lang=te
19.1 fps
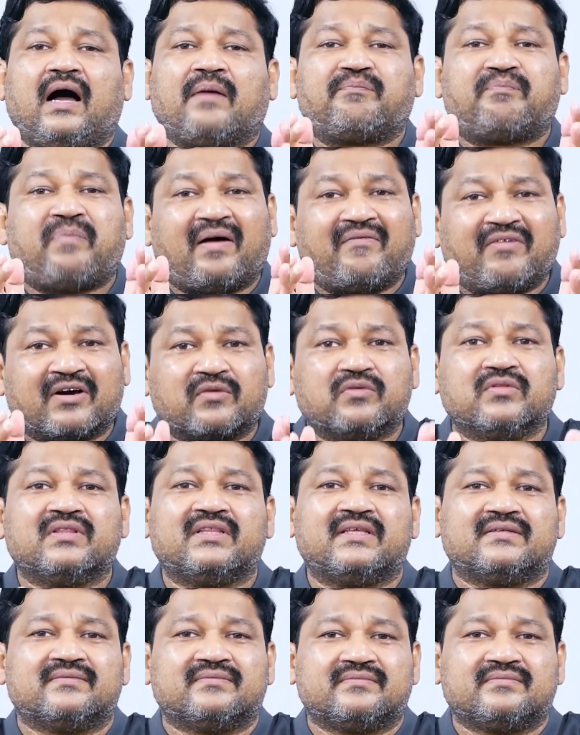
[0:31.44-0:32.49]
ఆ పవర్
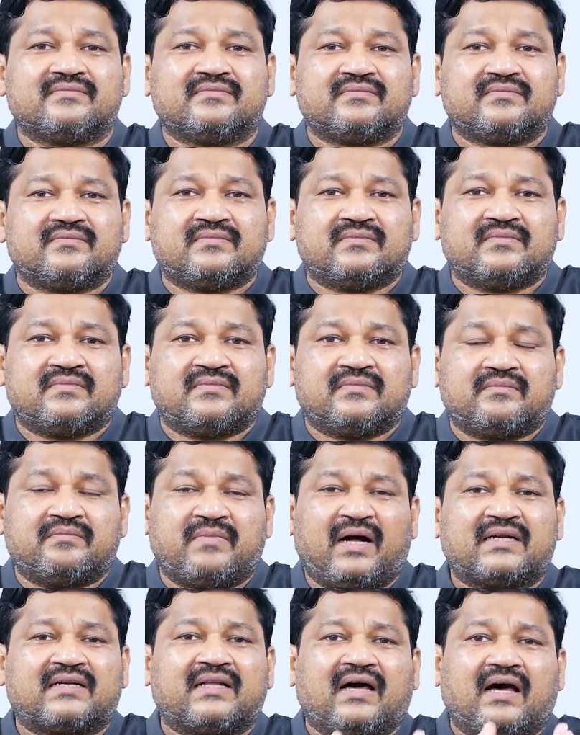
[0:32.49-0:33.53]
ఉంది
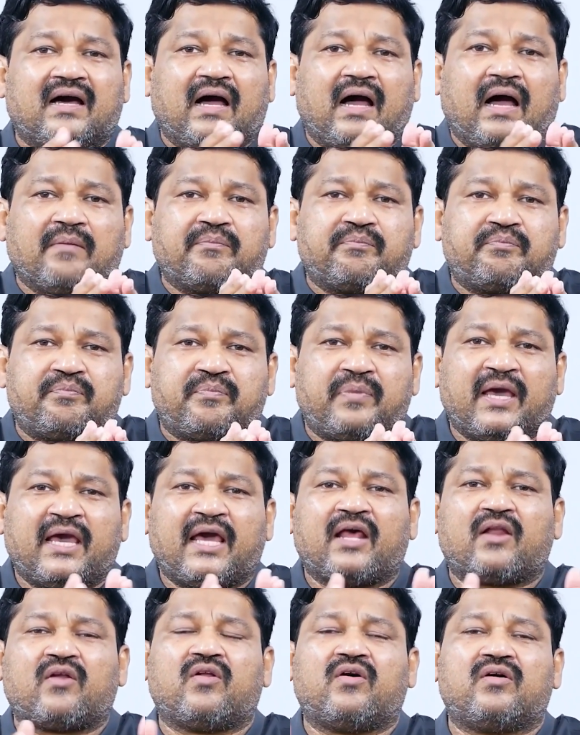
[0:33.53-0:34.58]
బట్
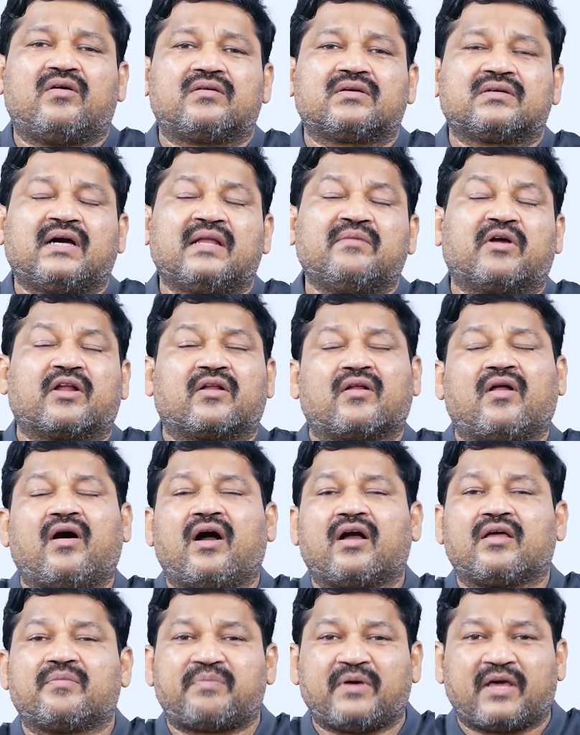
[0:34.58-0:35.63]
పేర్లో కానీ మనం
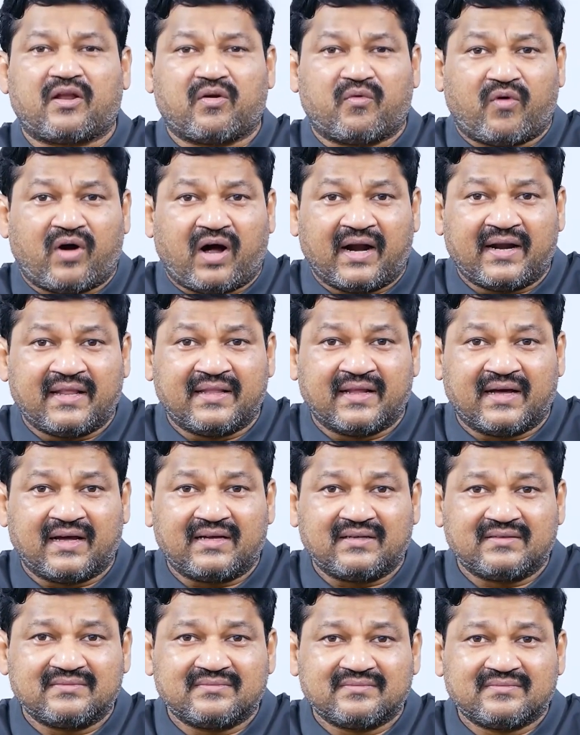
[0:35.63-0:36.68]
రాంగ్ పేర్లు వాడినా
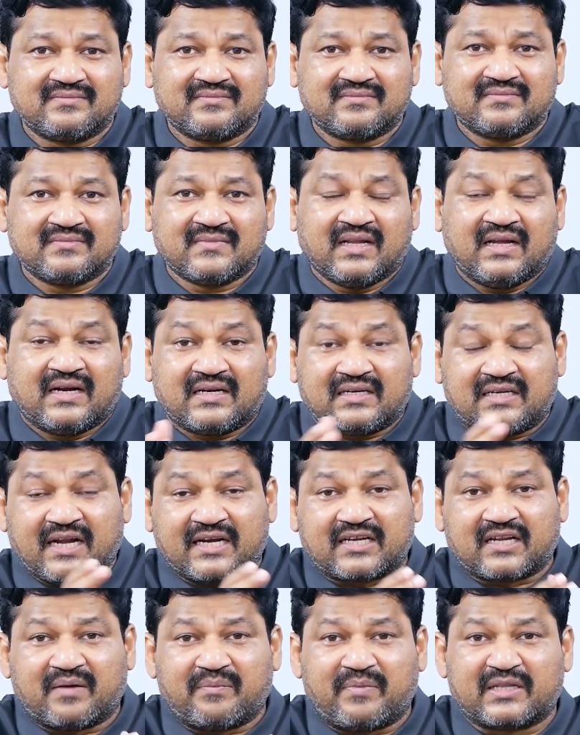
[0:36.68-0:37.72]

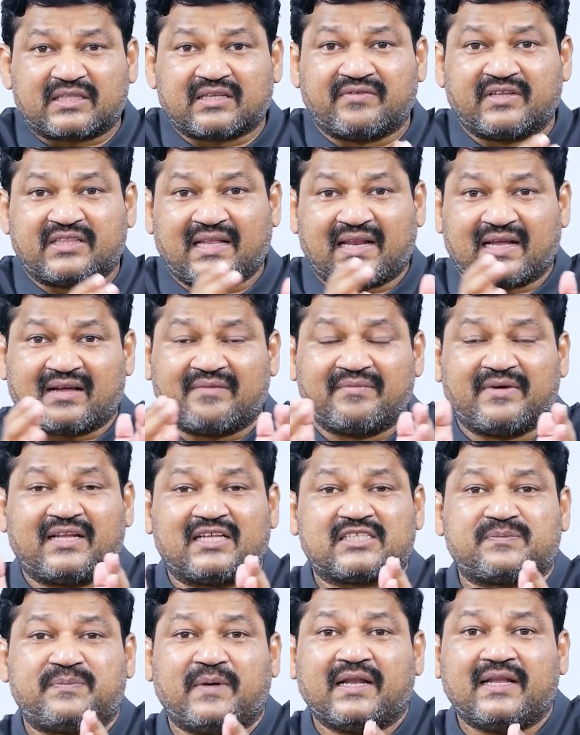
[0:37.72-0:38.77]
డేట్ ఆఫ్ బర్త్కి
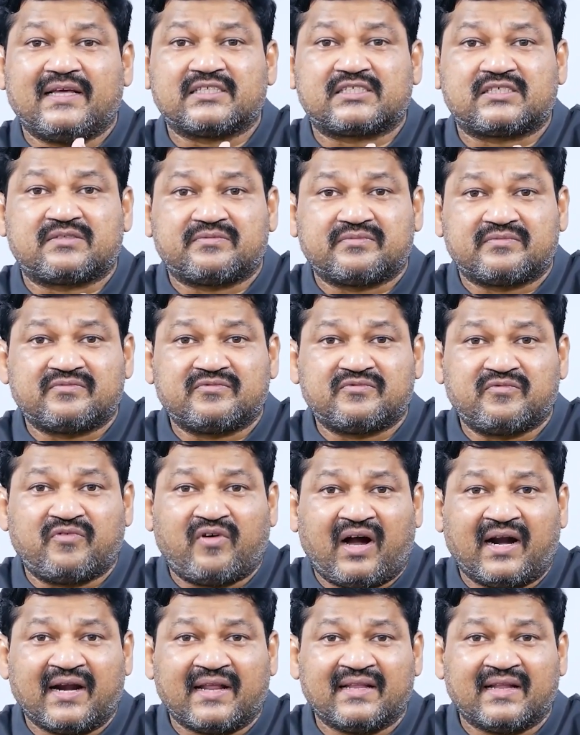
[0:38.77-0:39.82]
వ్యతిరేకమైన స్పెల్లింగ్స్
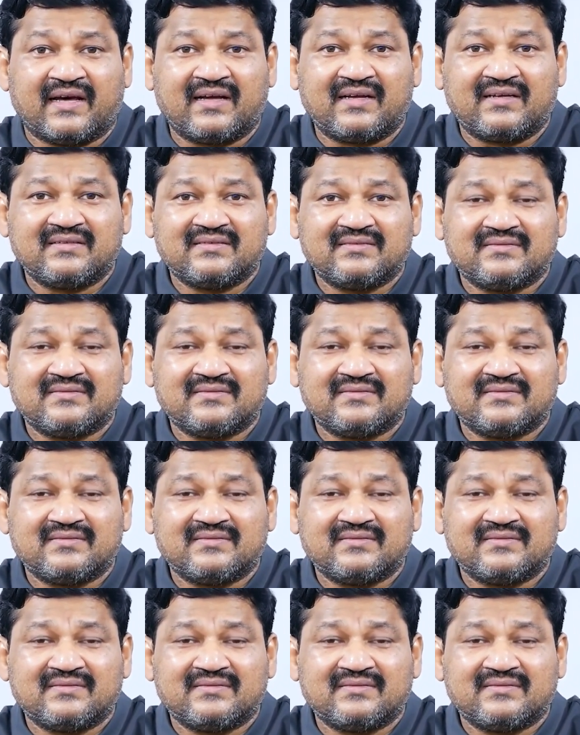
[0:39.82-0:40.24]
వాడినా